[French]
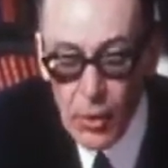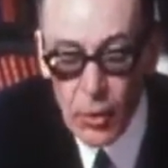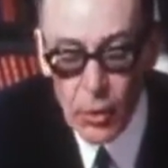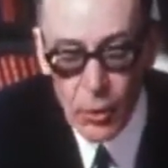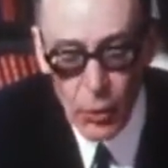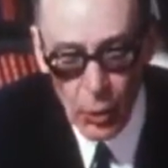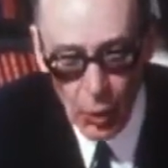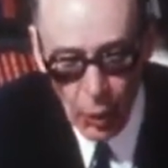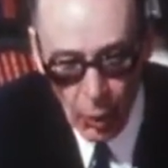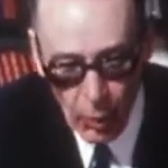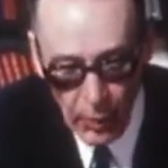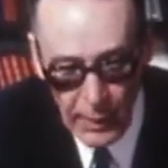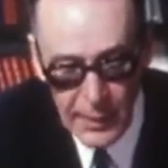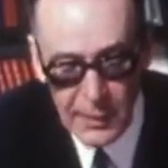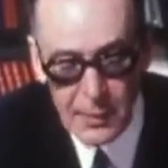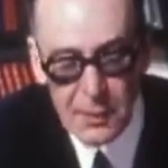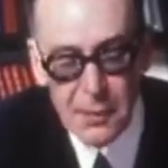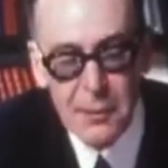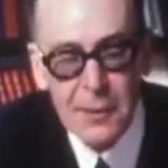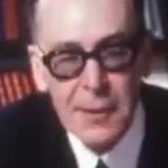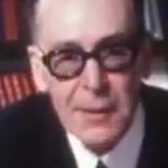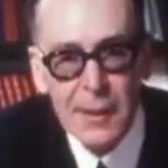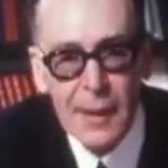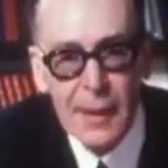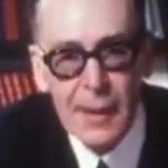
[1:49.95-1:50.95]
le roi
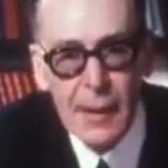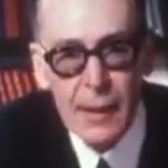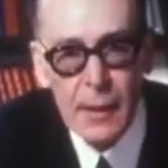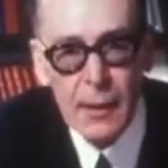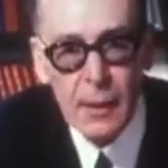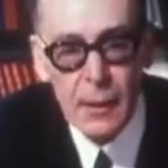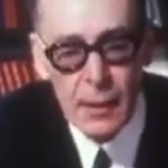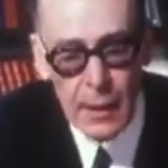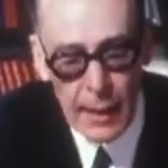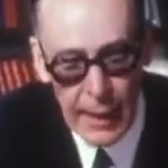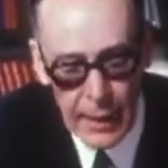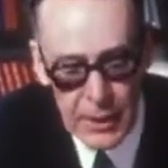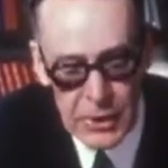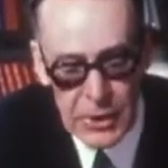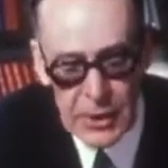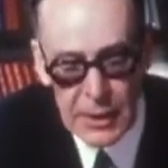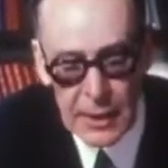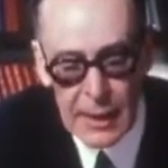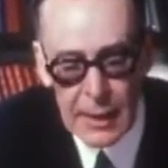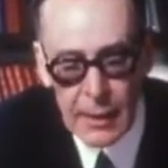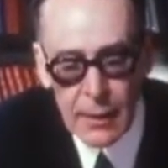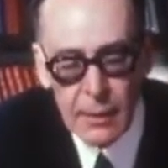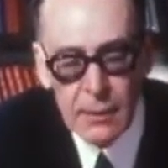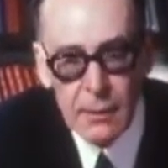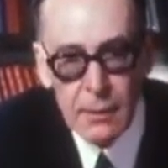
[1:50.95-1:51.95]
d'Angleterre
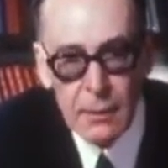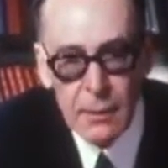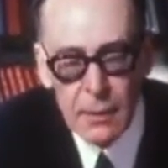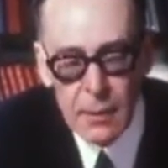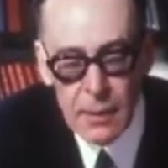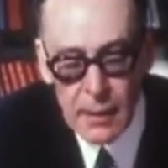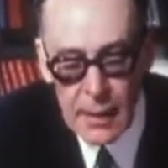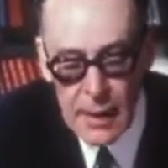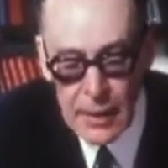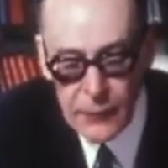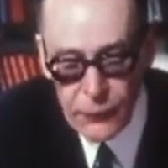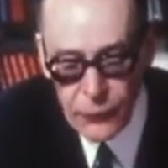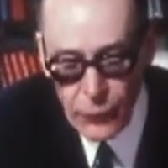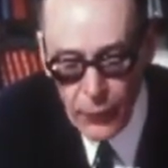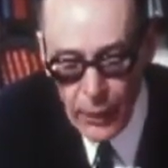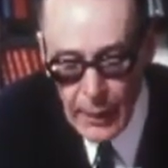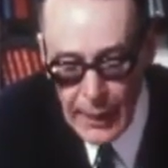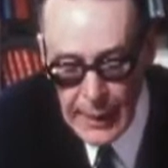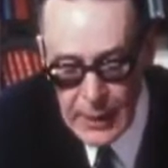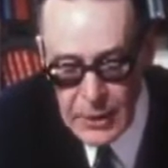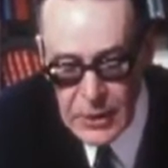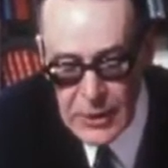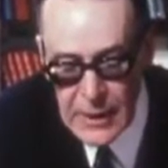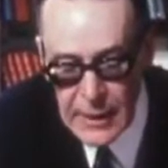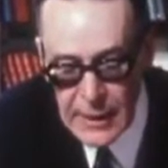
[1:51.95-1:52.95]
agira et
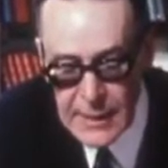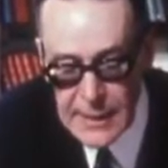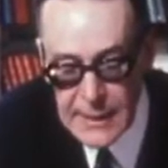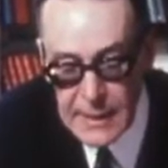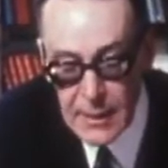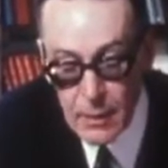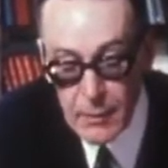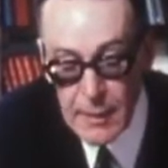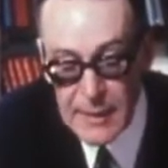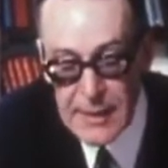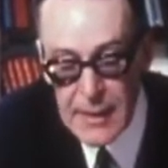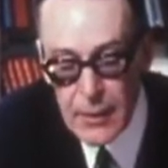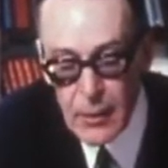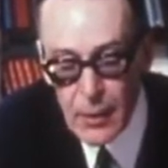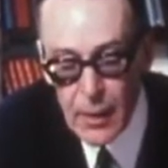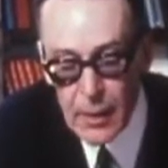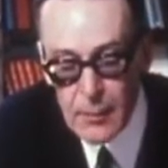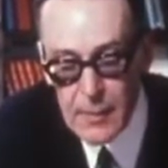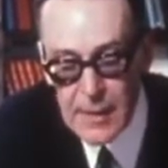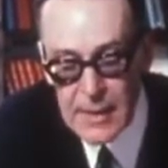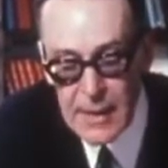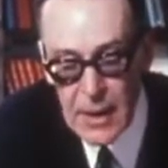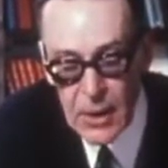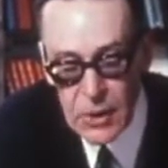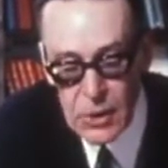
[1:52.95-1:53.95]
fera agir ses ambassadeurs
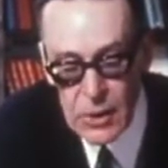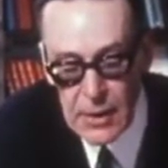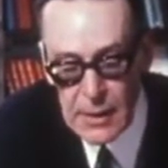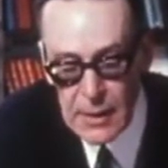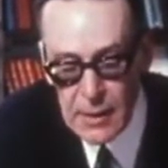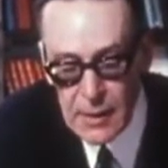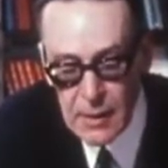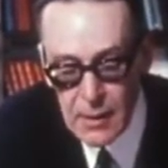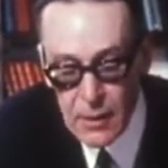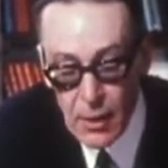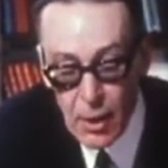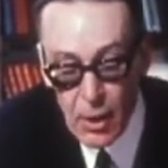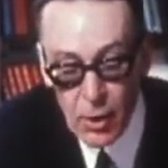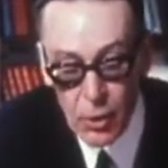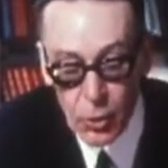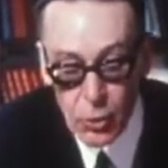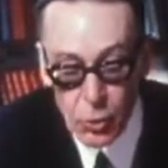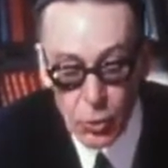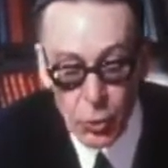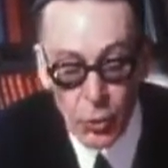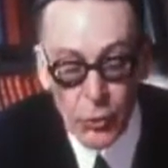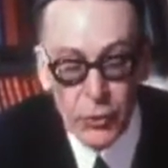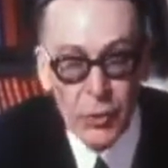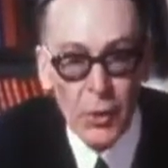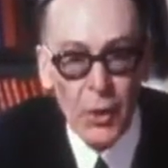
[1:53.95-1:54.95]
et messagers en
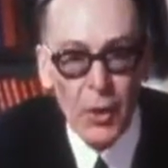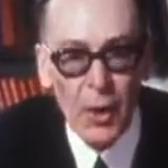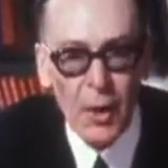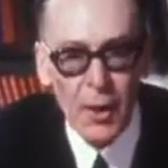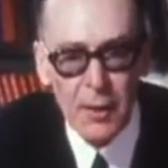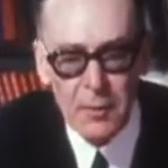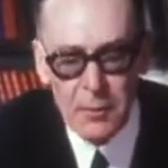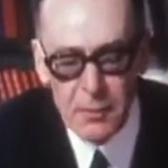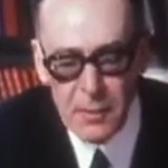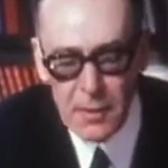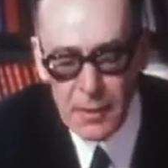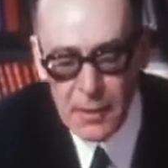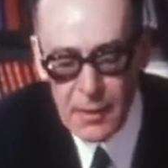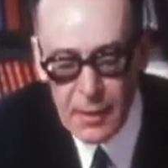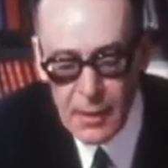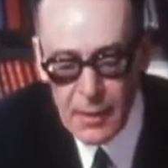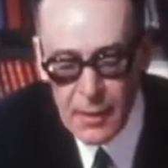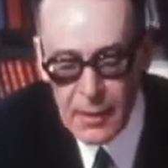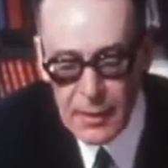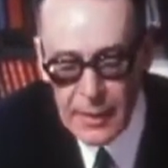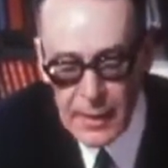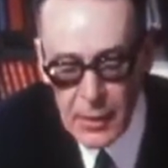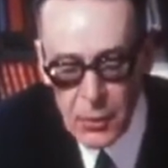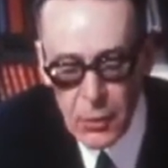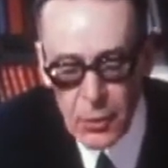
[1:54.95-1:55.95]
cour de Rome
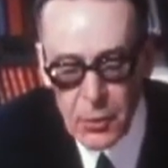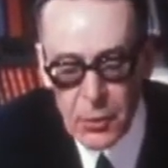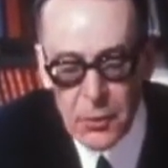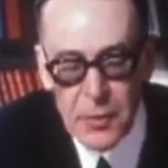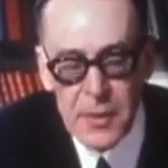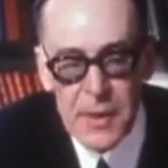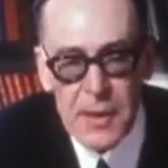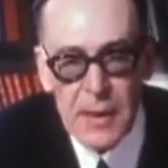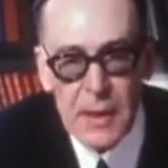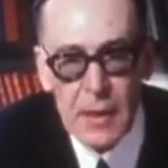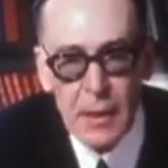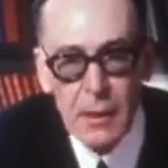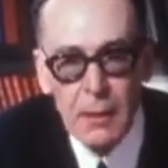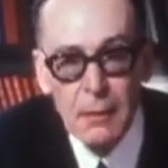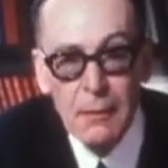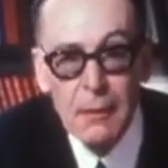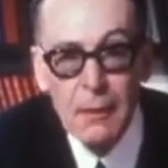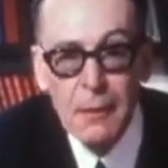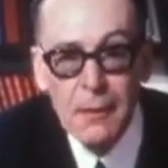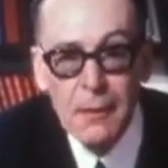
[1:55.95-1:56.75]
et au concile.